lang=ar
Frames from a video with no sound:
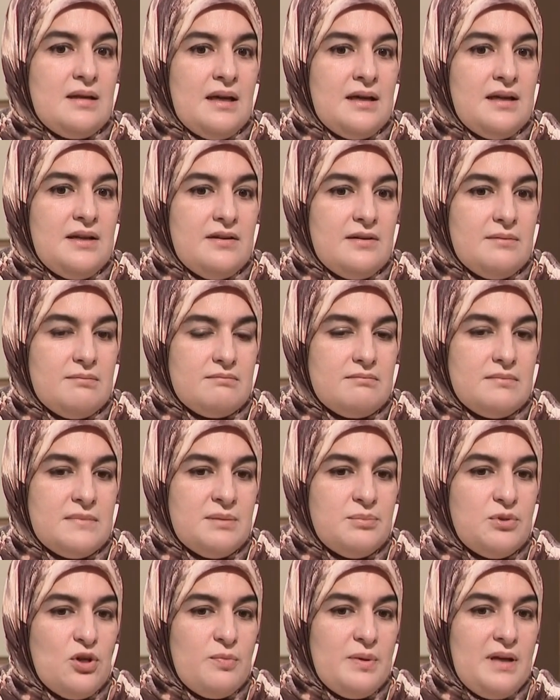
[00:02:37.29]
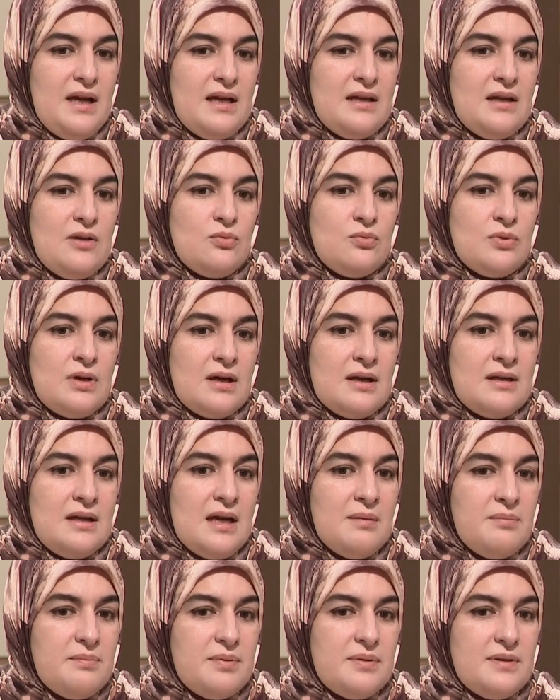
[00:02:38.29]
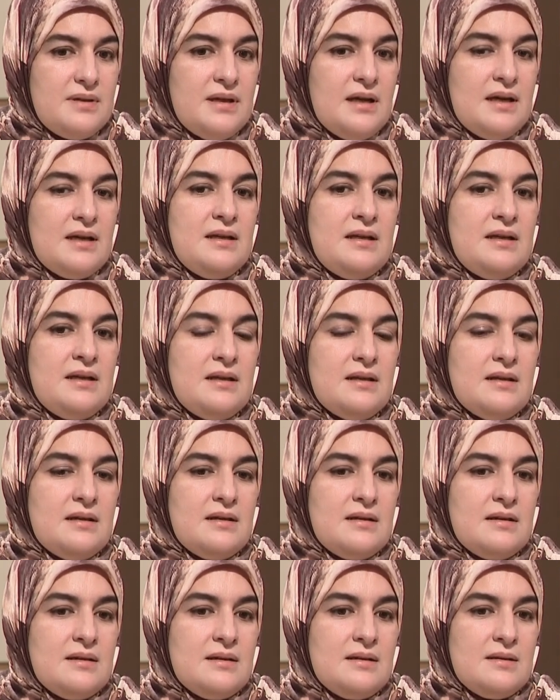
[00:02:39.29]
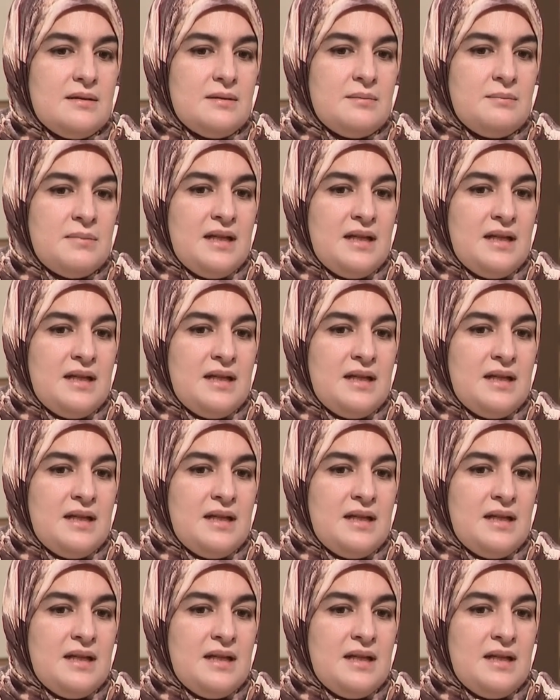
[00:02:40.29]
يعني نبداو بالحاله الاولى الاب يعني آه،